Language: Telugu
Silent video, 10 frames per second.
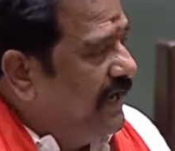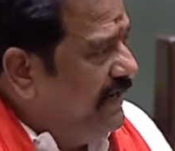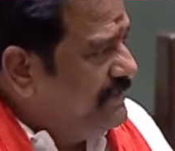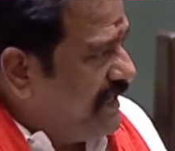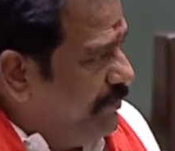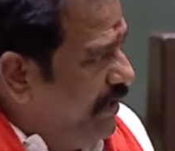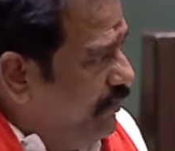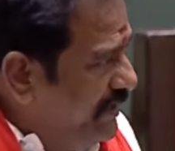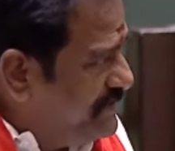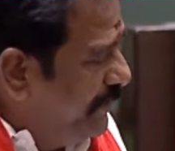అన్న సభలో
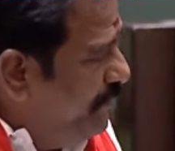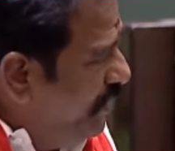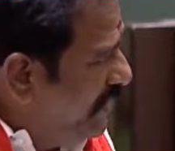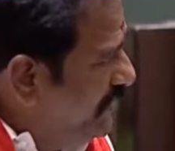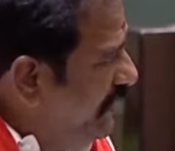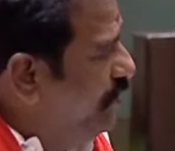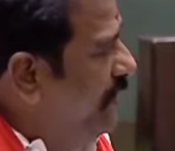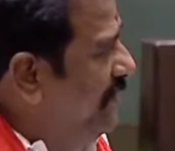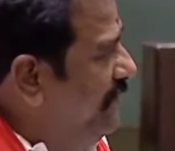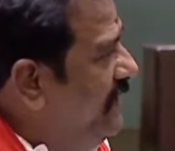ఉన్న సభ్యులు అందరూ కూడా